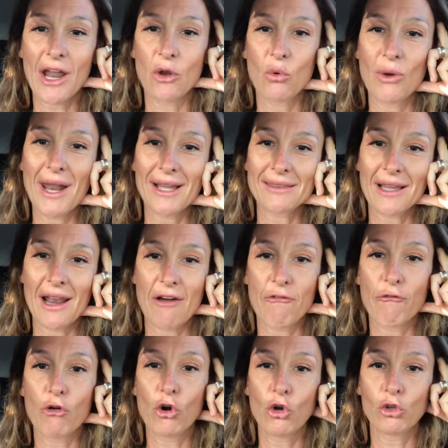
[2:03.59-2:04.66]
annullata la
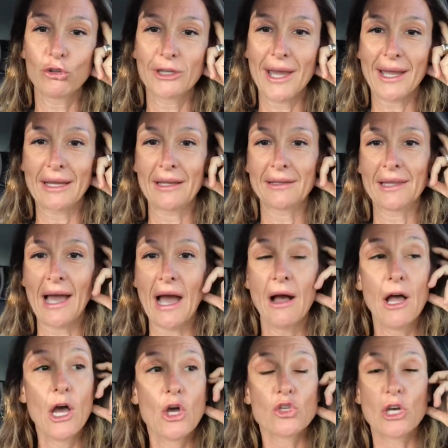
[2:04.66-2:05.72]
volontarietà,